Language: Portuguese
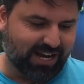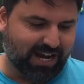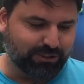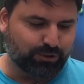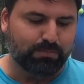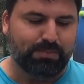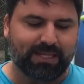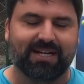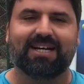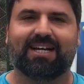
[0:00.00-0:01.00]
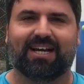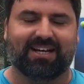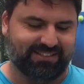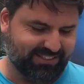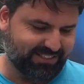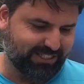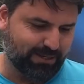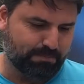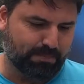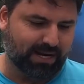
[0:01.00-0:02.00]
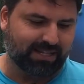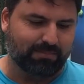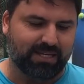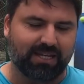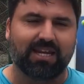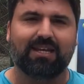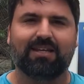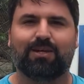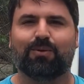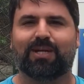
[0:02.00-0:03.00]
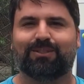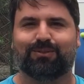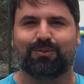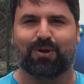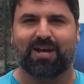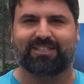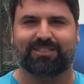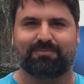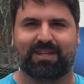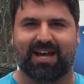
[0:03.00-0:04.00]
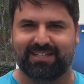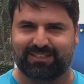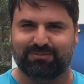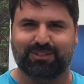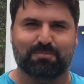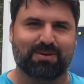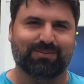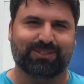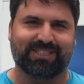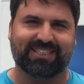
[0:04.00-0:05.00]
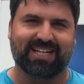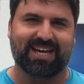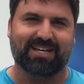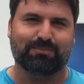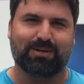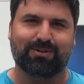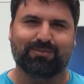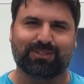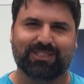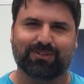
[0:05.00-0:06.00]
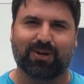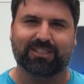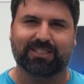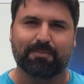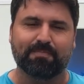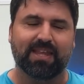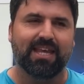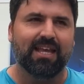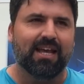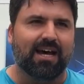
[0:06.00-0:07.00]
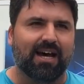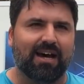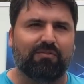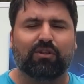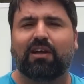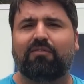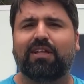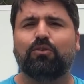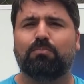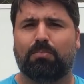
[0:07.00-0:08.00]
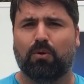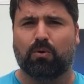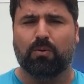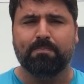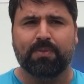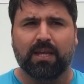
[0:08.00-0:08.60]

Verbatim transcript: Cajupiranga, de Parnamirim, Rio Grande do Norte. Tá? Esse vídeo é para vocês, galera. Espero que vocês gostem. Uh, vou estar tá falando um pouco